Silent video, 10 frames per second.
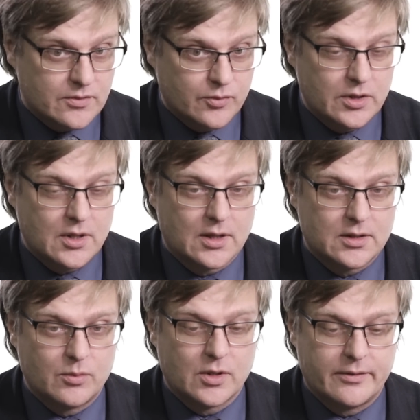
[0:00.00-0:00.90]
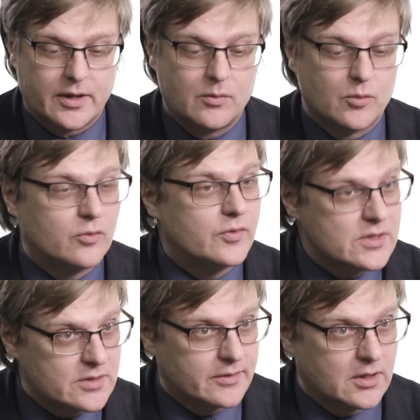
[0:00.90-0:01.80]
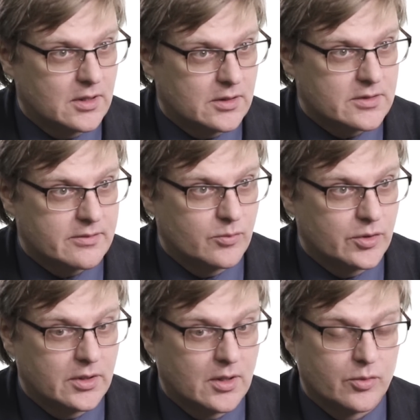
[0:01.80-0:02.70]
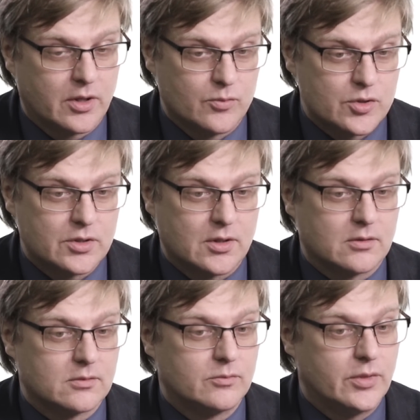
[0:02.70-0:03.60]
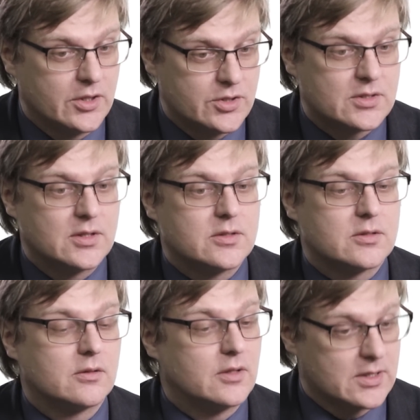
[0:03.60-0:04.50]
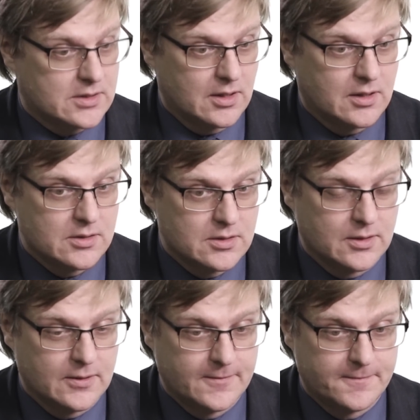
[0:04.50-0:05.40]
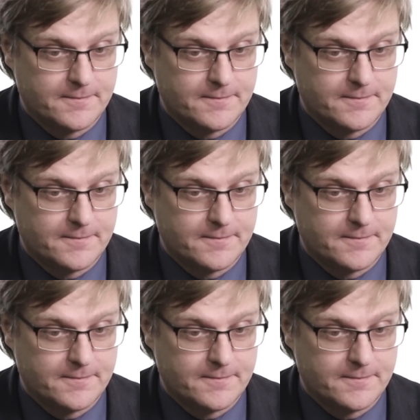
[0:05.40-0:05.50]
сегодня, когда мы говорим о вызовах этой свободной науки, можно перечислить несколько из них.